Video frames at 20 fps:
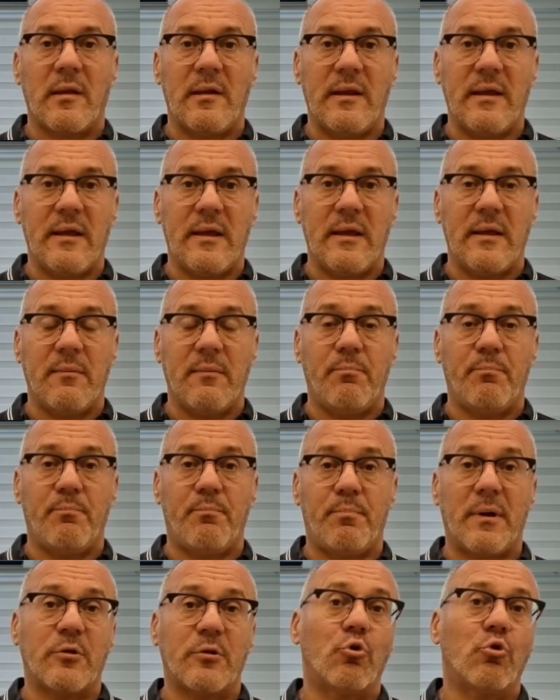le
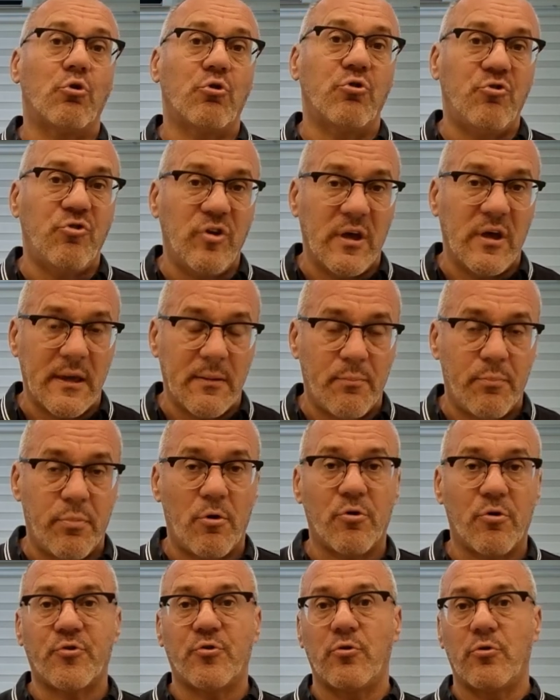patologie che
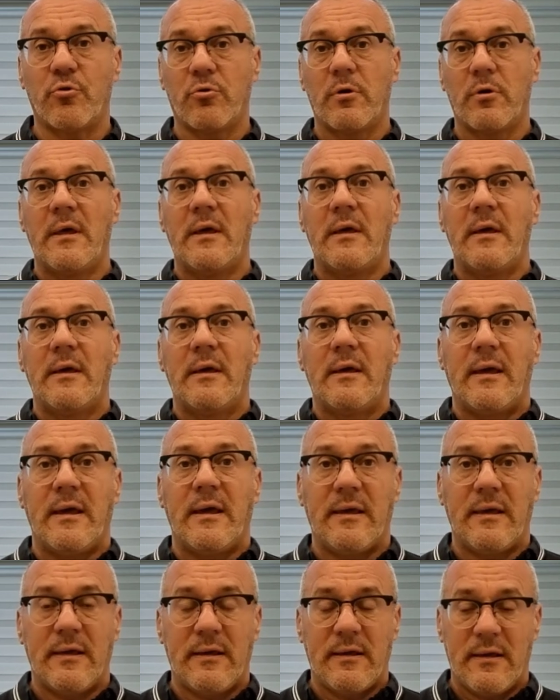possono
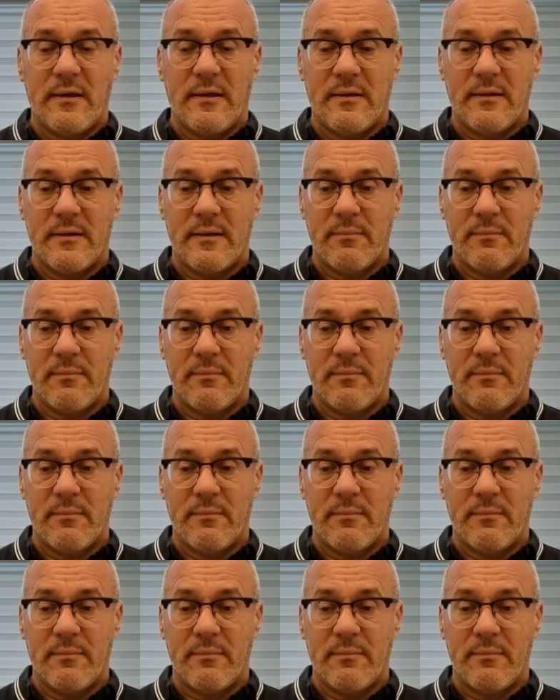eh,